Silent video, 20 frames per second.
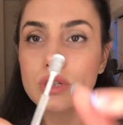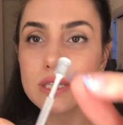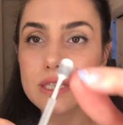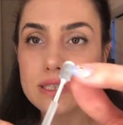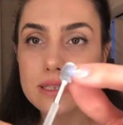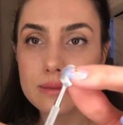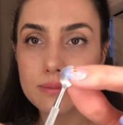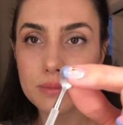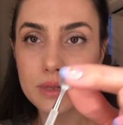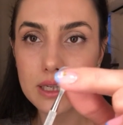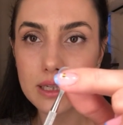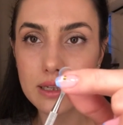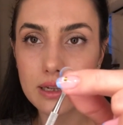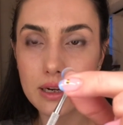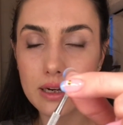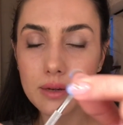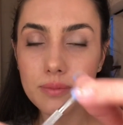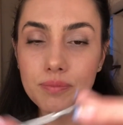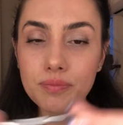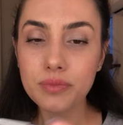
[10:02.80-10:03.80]

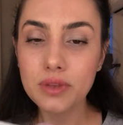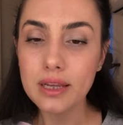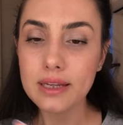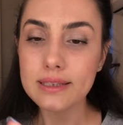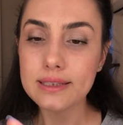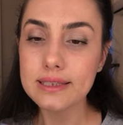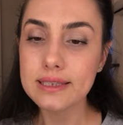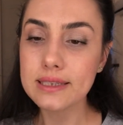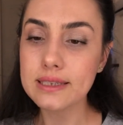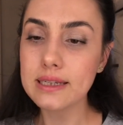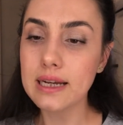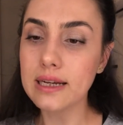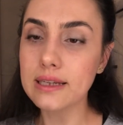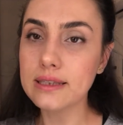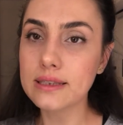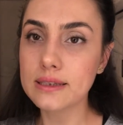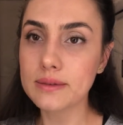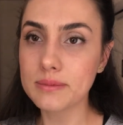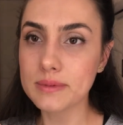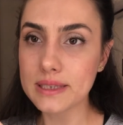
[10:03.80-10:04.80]
kısmıyla
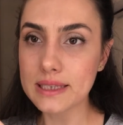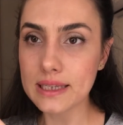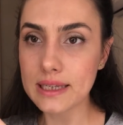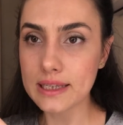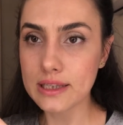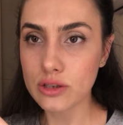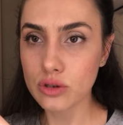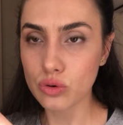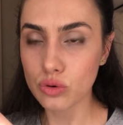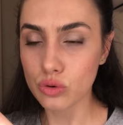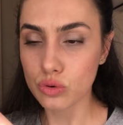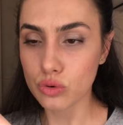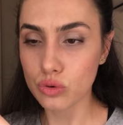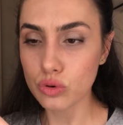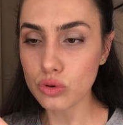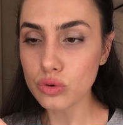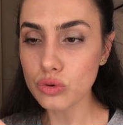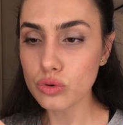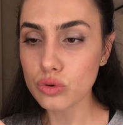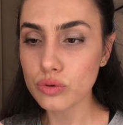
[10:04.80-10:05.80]
tırnaklarımızı
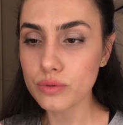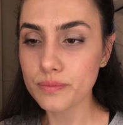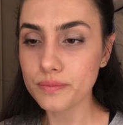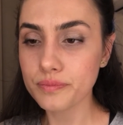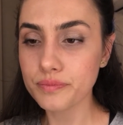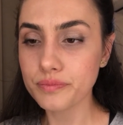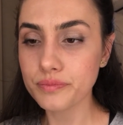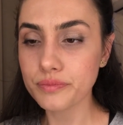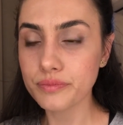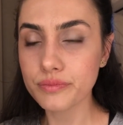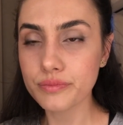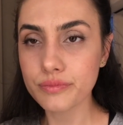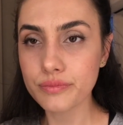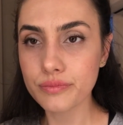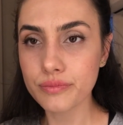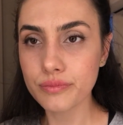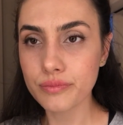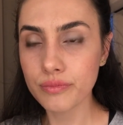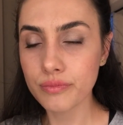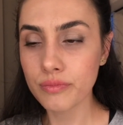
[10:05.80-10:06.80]
itiyoruz.
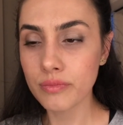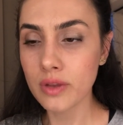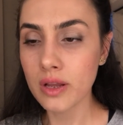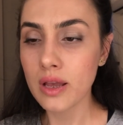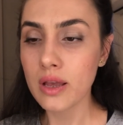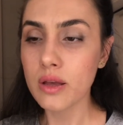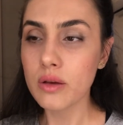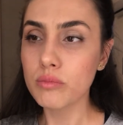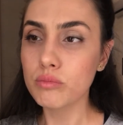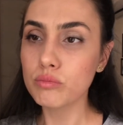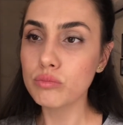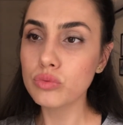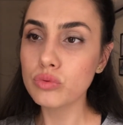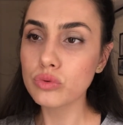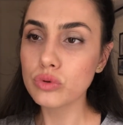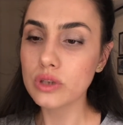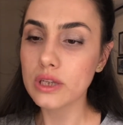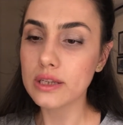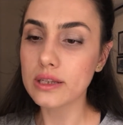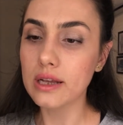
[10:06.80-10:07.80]

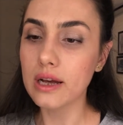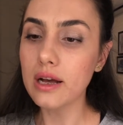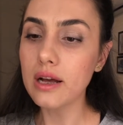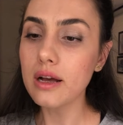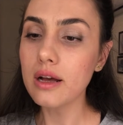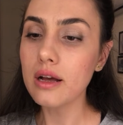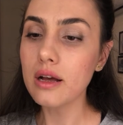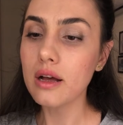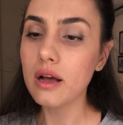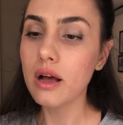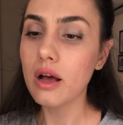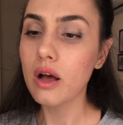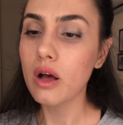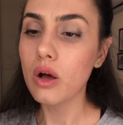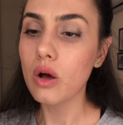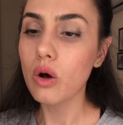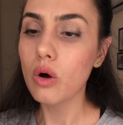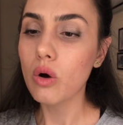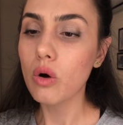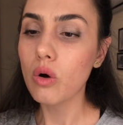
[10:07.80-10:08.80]
Bununla da
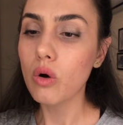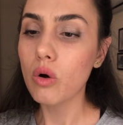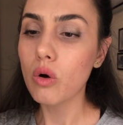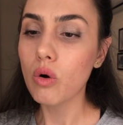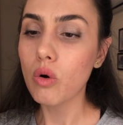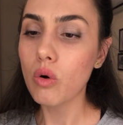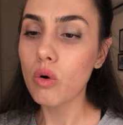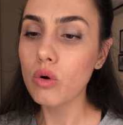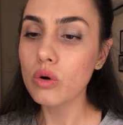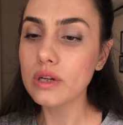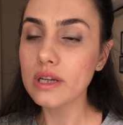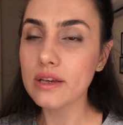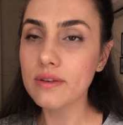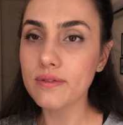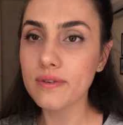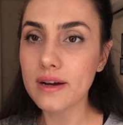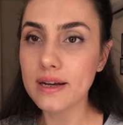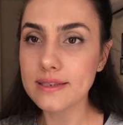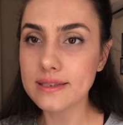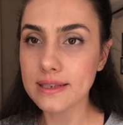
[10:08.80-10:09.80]
oradaki
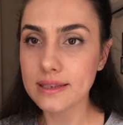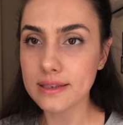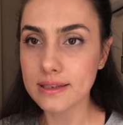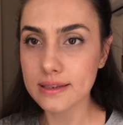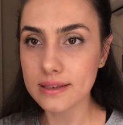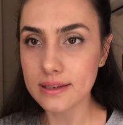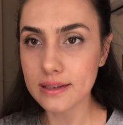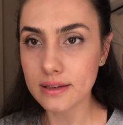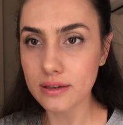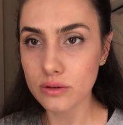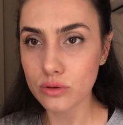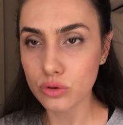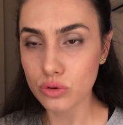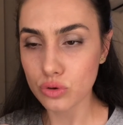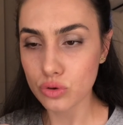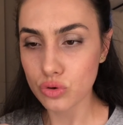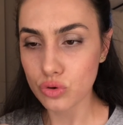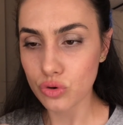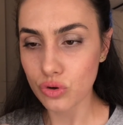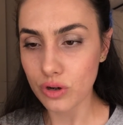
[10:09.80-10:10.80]
fazlalıkları
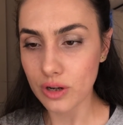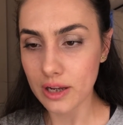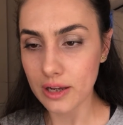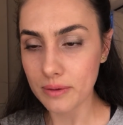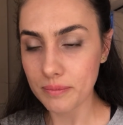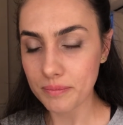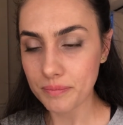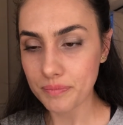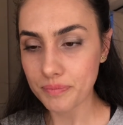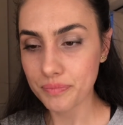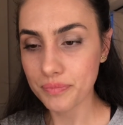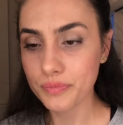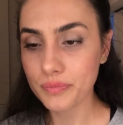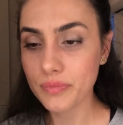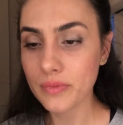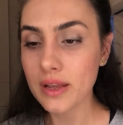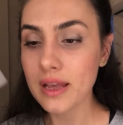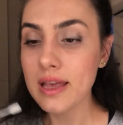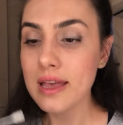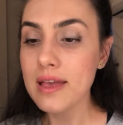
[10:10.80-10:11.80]
alıyoruz şöyle.
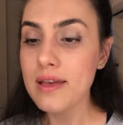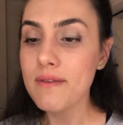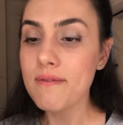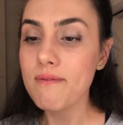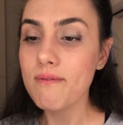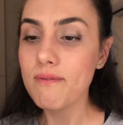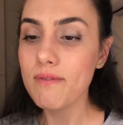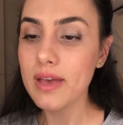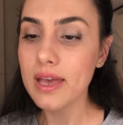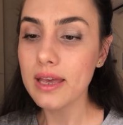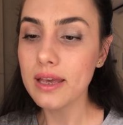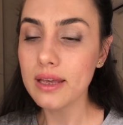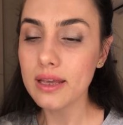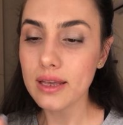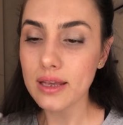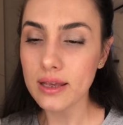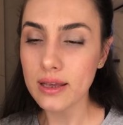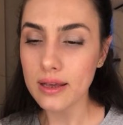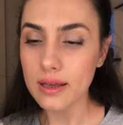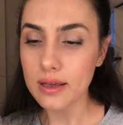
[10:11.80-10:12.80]
Ve
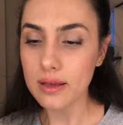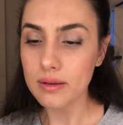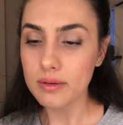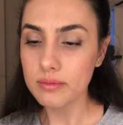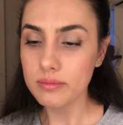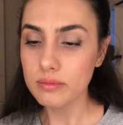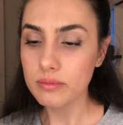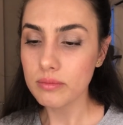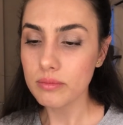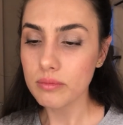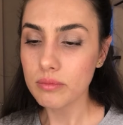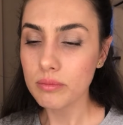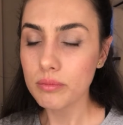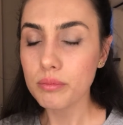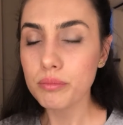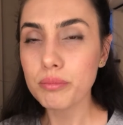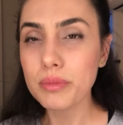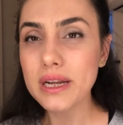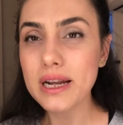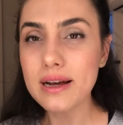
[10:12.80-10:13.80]
e,
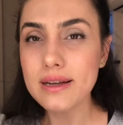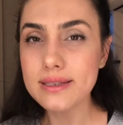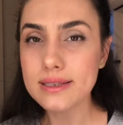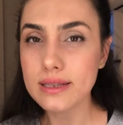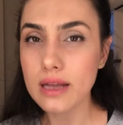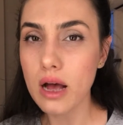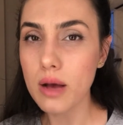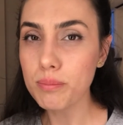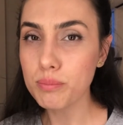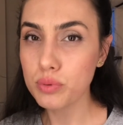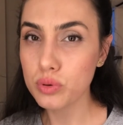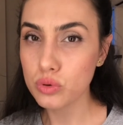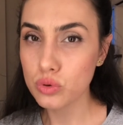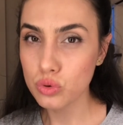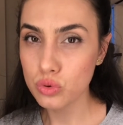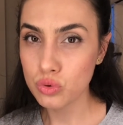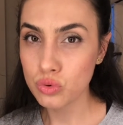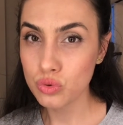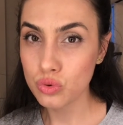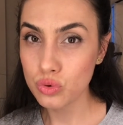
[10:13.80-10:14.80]
biraz daha
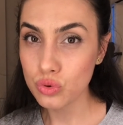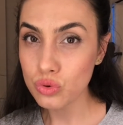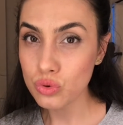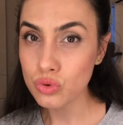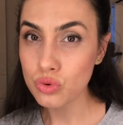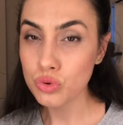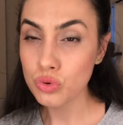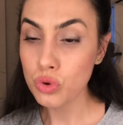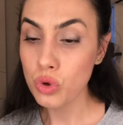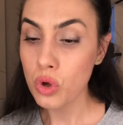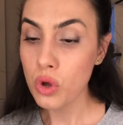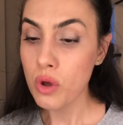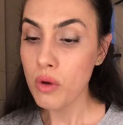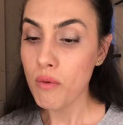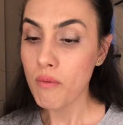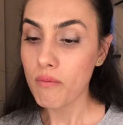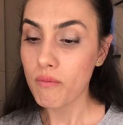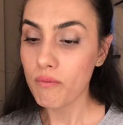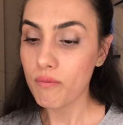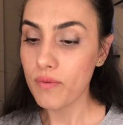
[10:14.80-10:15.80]
pürüzsüz
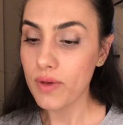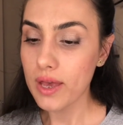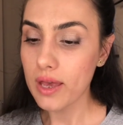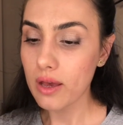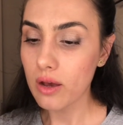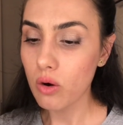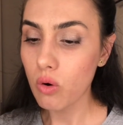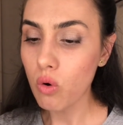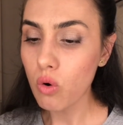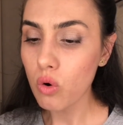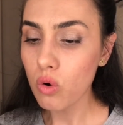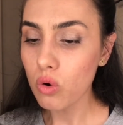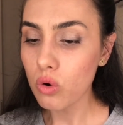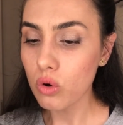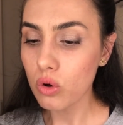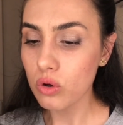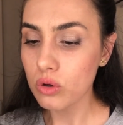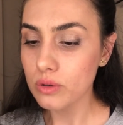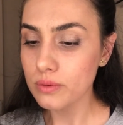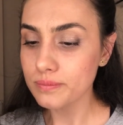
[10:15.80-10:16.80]
ve
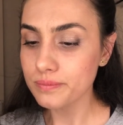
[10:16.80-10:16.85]
o e,